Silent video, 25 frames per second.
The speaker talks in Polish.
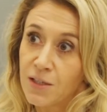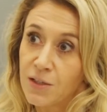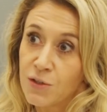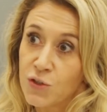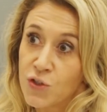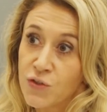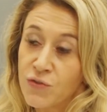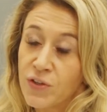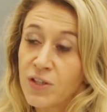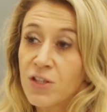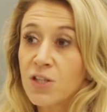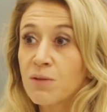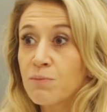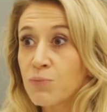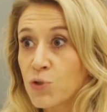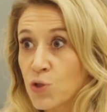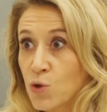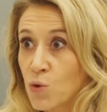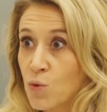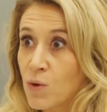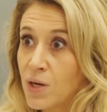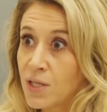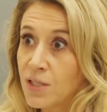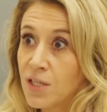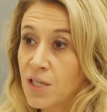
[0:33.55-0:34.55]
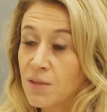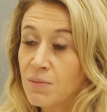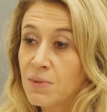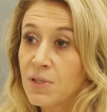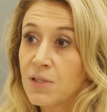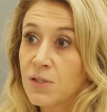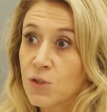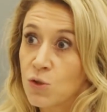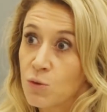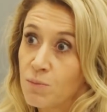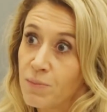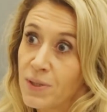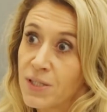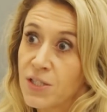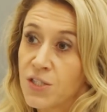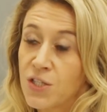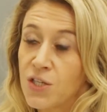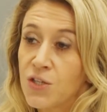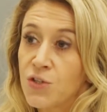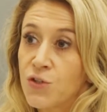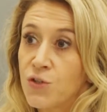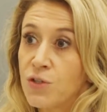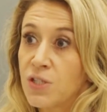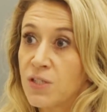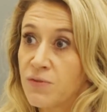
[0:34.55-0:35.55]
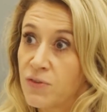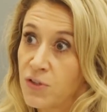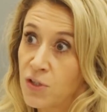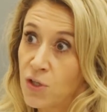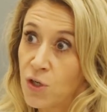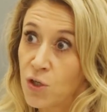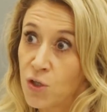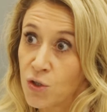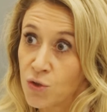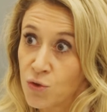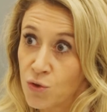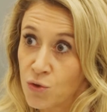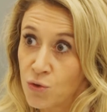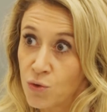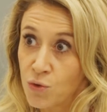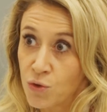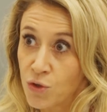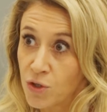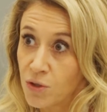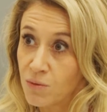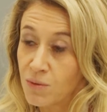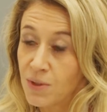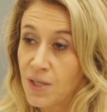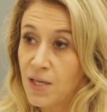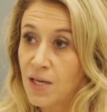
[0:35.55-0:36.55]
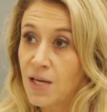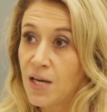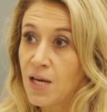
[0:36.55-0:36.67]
Świetnym przykładem są pacjenci z fenylketonurią.